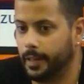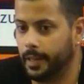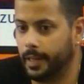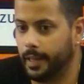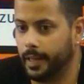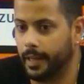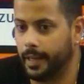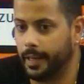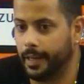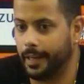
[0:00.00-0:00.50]

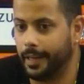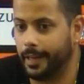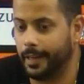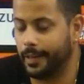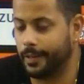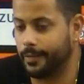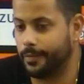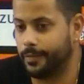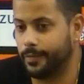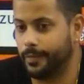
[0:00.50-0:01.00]

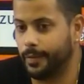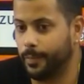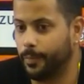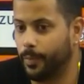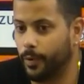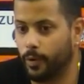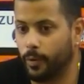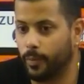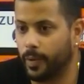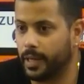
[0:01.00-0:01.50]
Eh, y
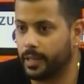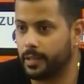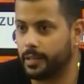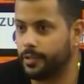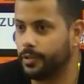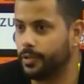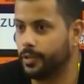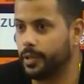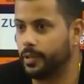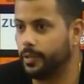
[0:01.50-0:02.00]
poco
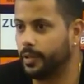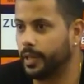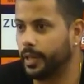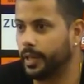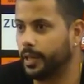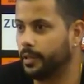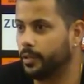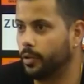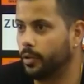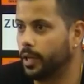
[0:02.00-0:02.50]
más, yo creo
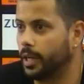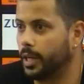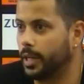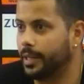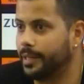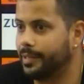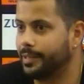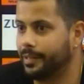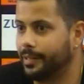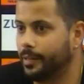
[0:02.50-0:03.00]
que todas las
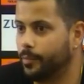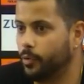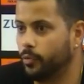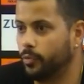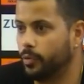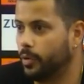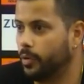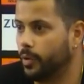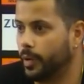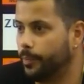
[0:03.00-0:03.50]
gracias del
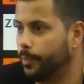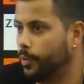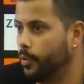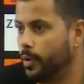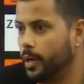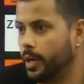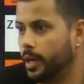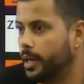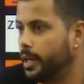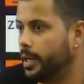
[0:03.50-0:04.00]
mundo es
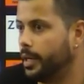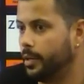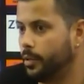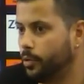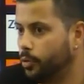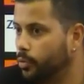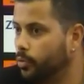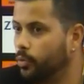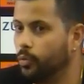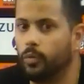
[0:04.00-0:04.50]
poca al
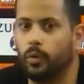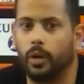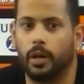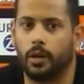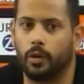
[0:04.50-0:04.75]
club,